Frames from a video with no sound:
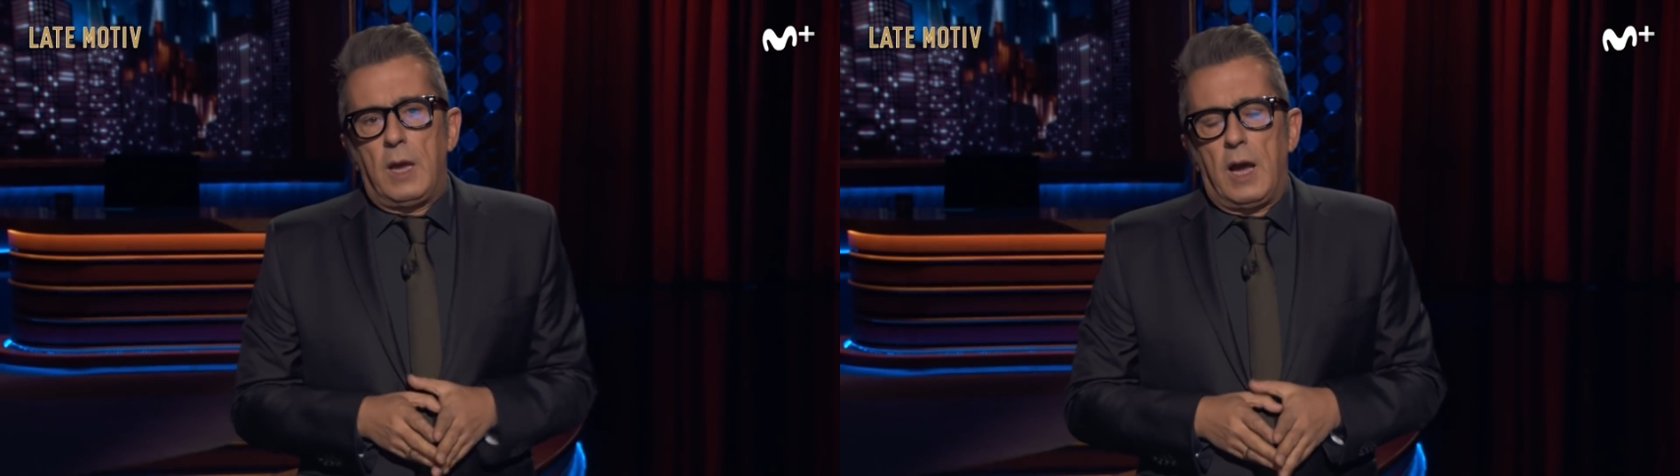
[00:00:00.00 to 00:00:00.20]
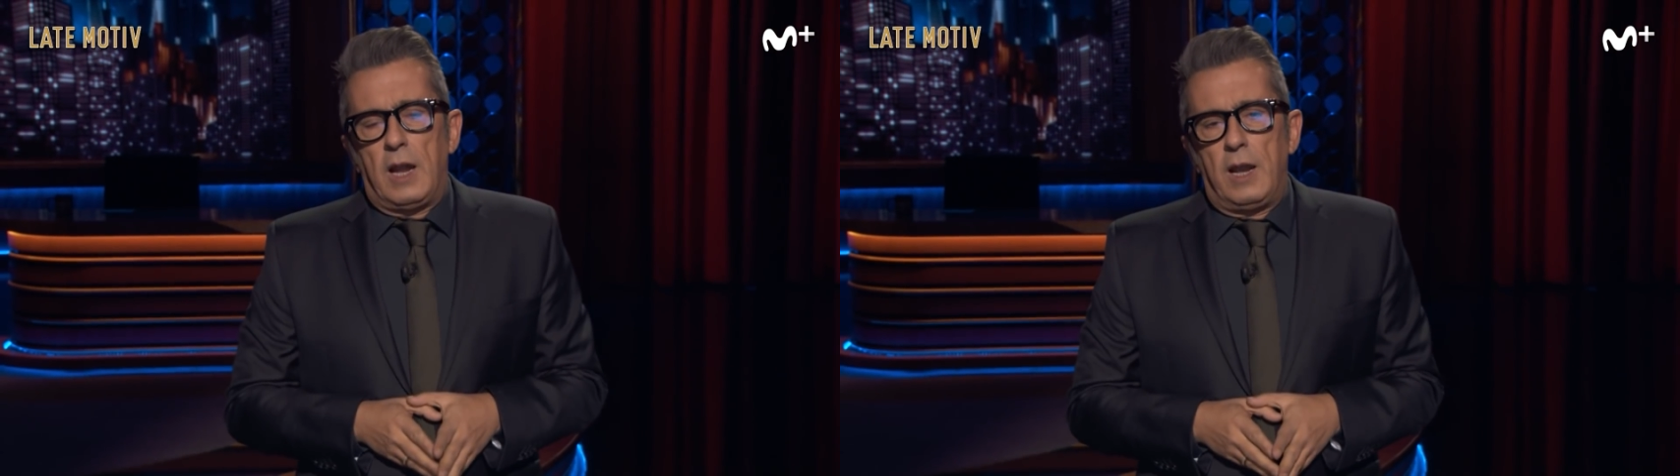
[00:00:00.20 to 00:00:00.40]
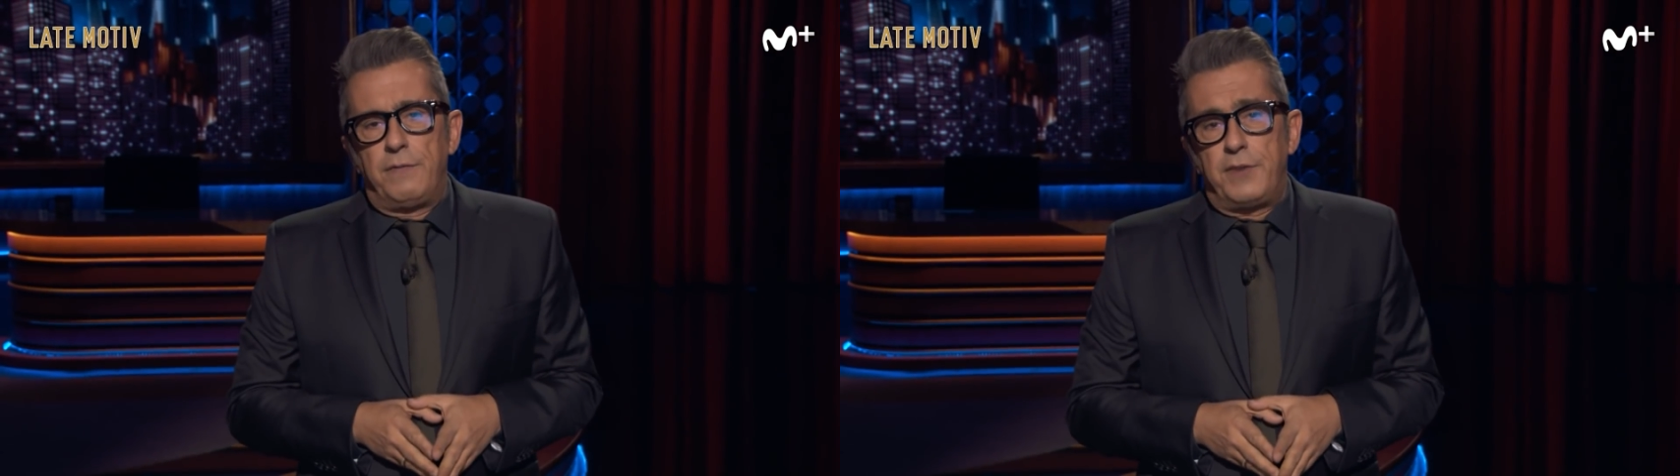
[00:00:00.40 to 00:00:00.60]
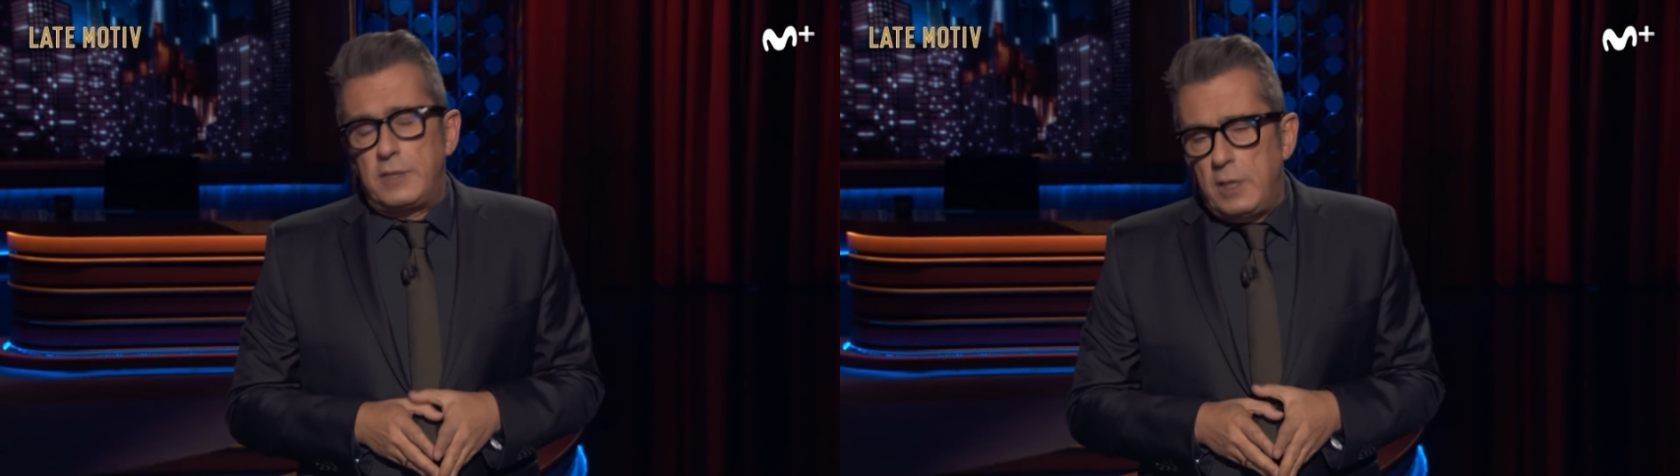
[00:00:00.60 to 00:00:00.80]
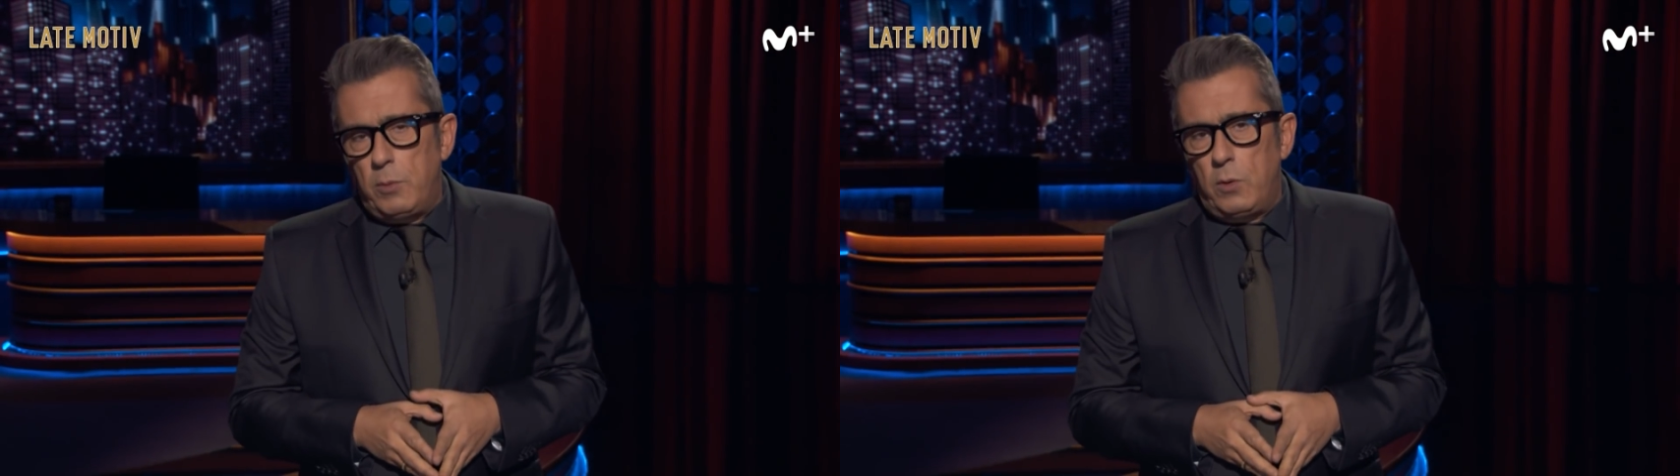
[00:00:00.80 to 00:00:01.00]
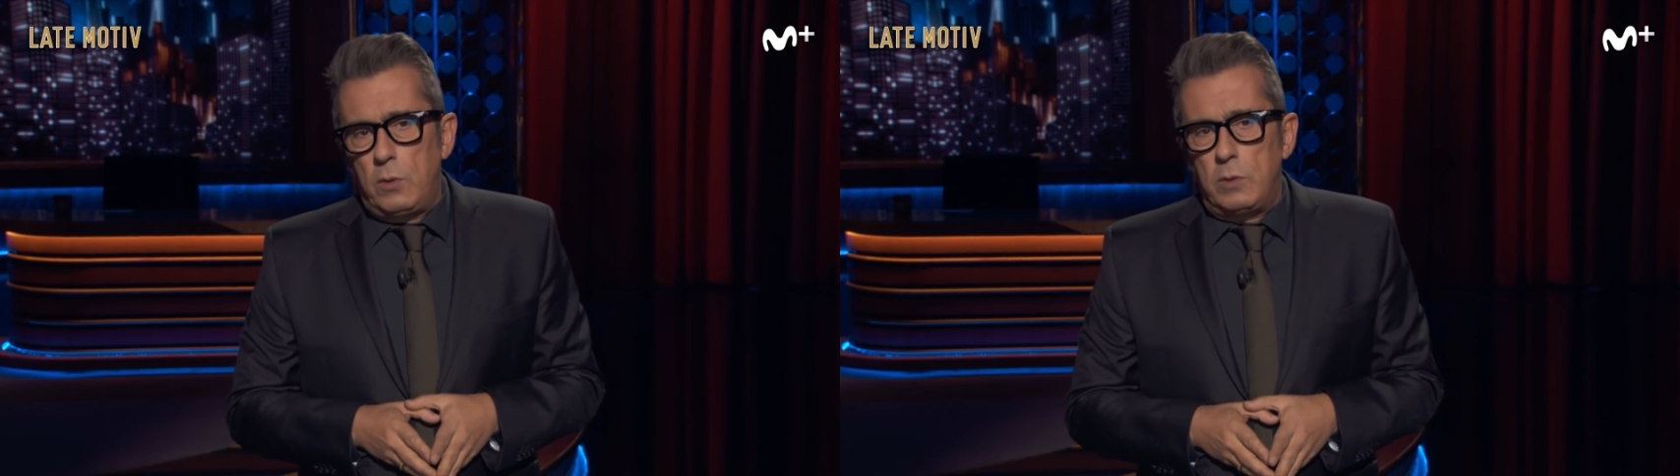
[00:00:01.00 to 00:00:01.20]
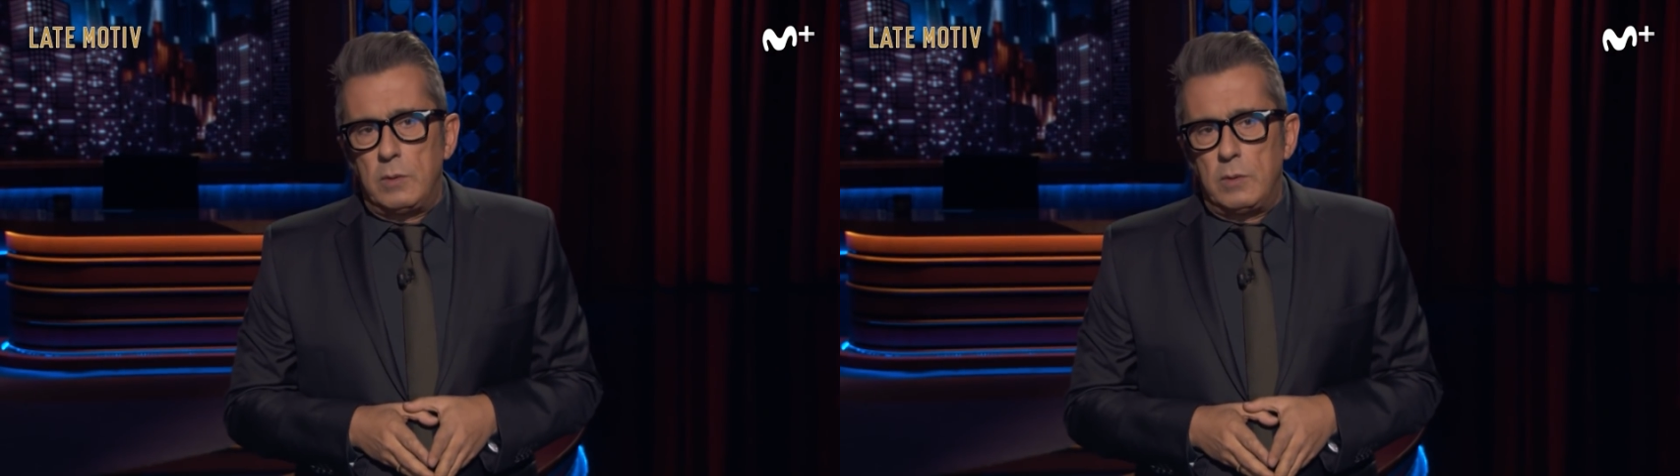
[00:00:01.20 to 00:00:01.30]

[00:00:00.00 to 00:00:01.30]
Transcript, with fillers: Al efectivo